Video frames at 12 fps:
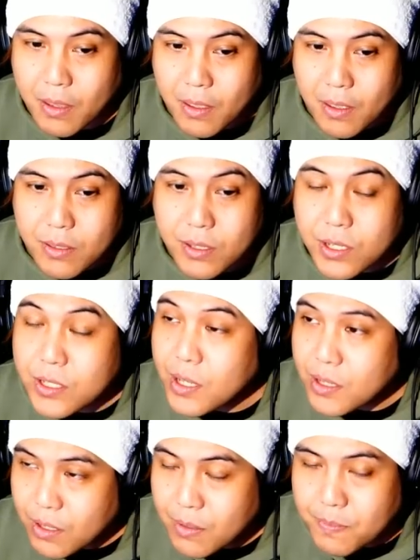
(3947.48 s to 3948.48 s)
で実際
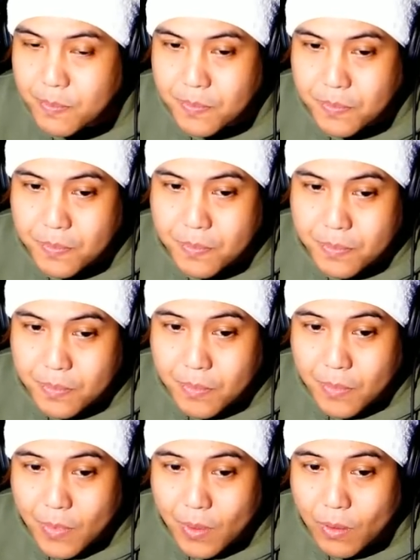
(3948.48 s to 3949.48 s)
にね、
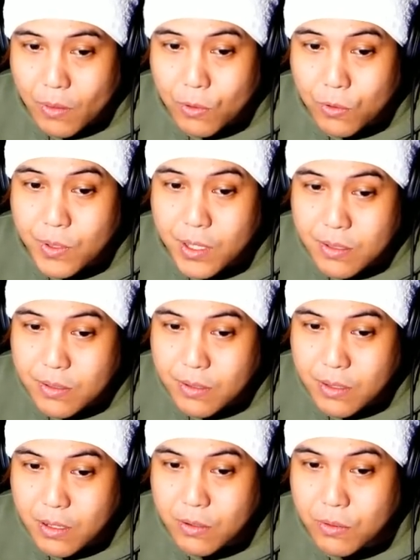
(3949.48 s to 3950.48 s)
この
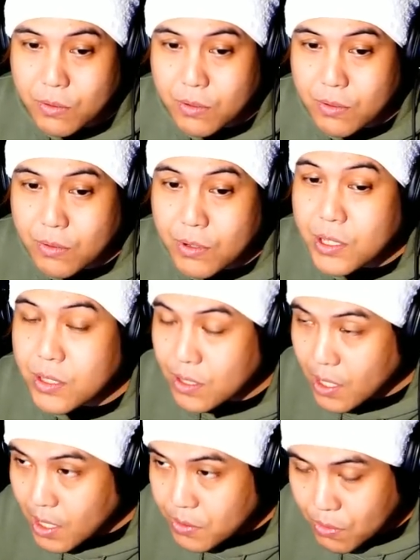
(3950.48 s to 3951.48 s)
エンゼルケアを施した
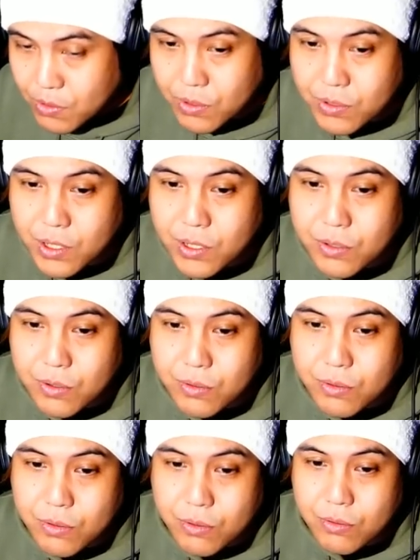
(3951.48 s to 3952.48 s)
後蘇生する
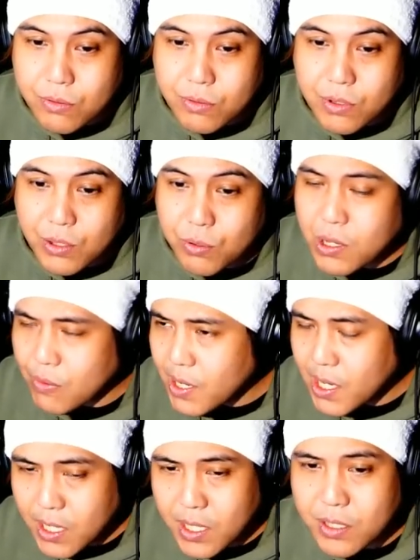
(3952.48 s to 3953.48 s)
かどうかわ
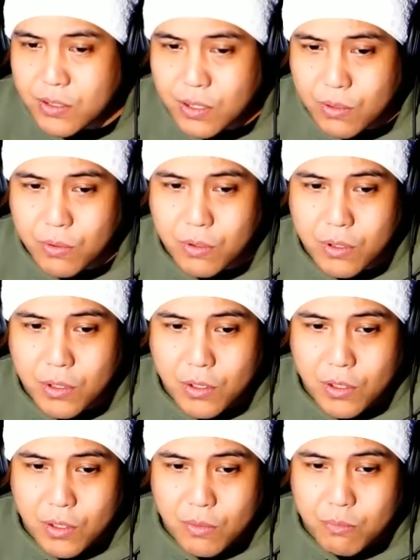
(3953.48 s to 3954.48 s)
からないんですけど、
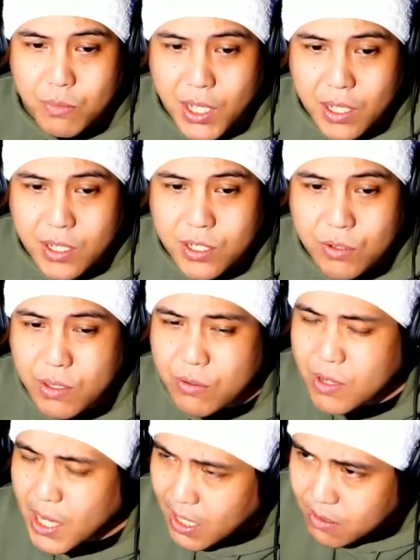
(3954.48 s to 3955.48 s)
万が一そんなこと
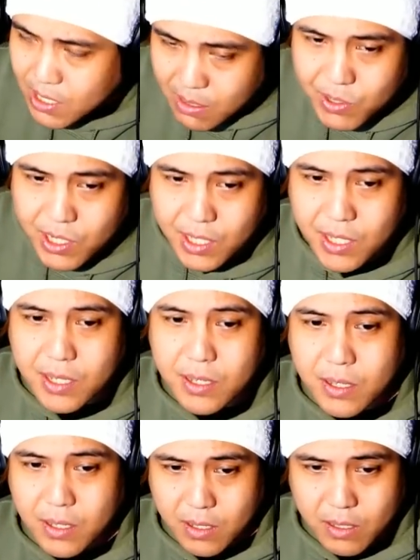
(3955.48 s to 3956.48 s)
があるかもしれない。
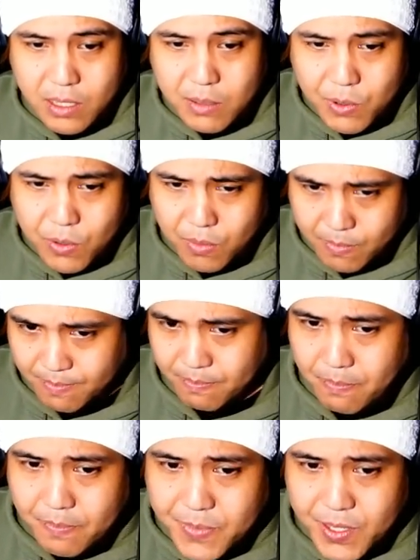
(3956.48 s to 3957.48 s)
でも
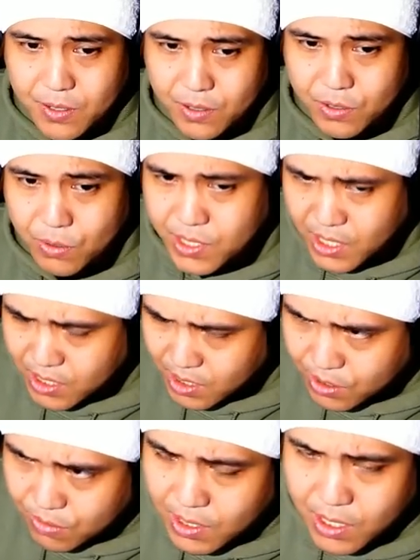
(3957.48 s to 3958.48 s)
蘇生した
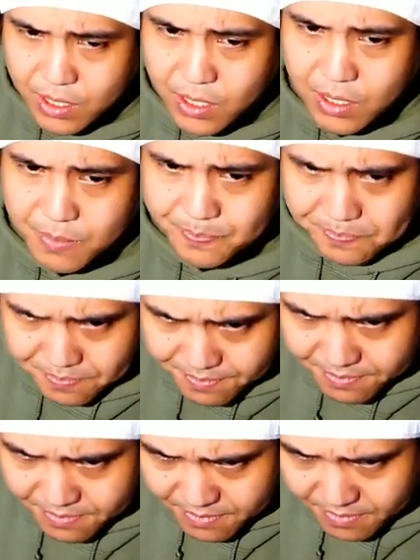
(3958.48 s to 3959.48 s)
瞬間に
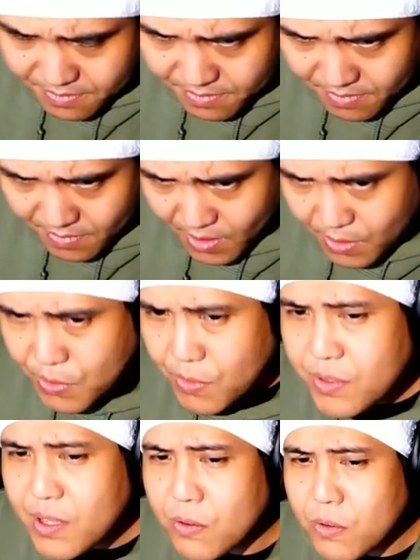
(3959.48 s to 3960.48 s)
そん
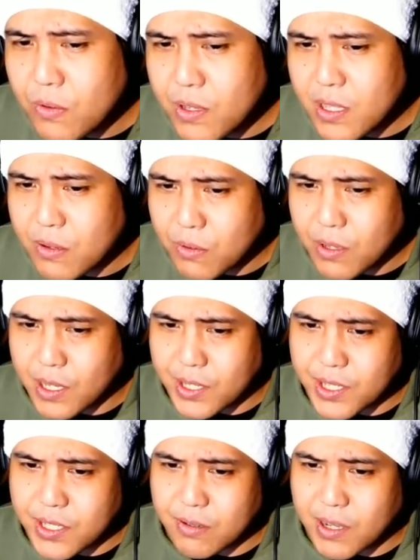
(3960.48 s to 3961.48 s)
な大きな声が出
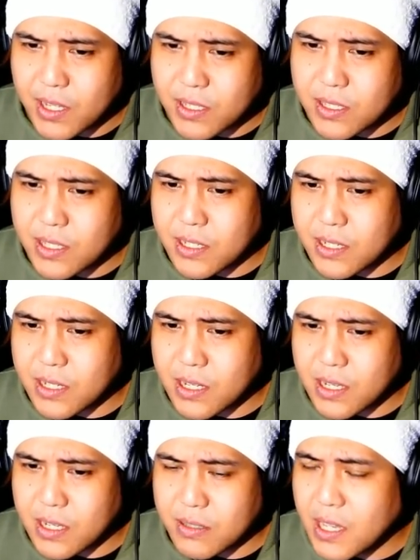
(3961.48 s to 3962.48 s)
せるはずなん
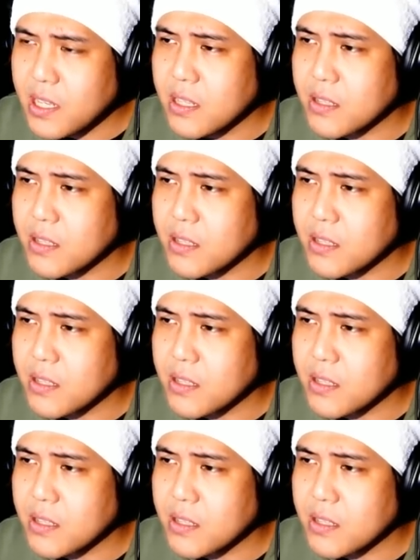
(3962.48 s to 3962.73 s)
かないんだ